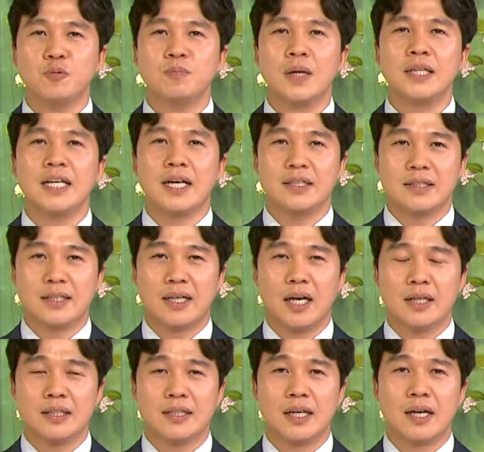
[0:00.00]
뿐만이
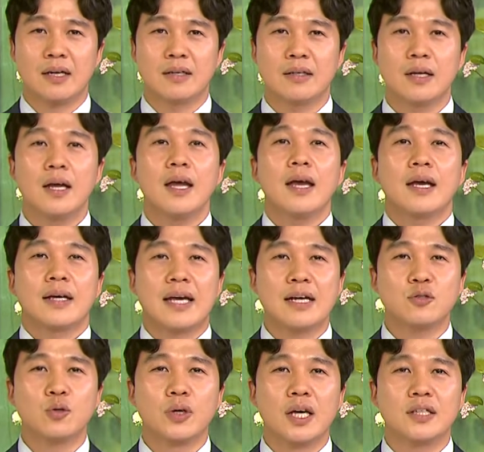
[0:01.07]
아니라
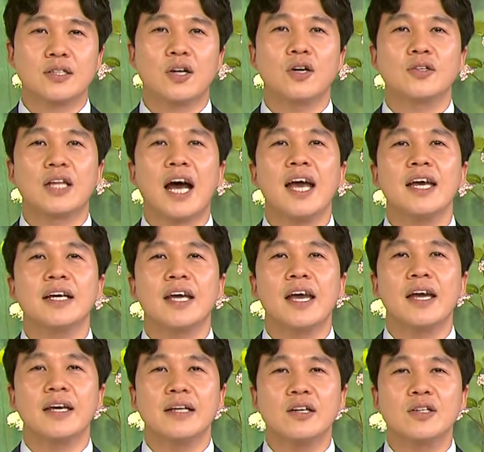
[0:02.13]
계속해서
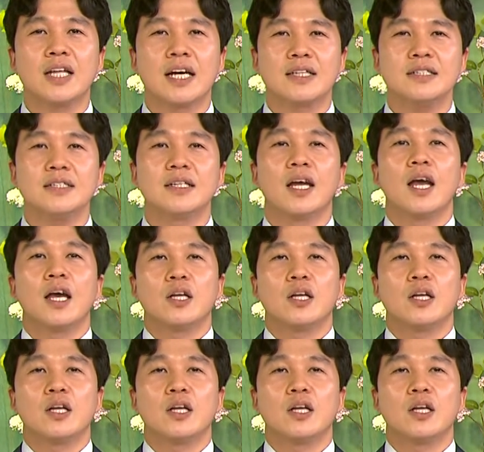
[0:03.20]
나에게 일어나는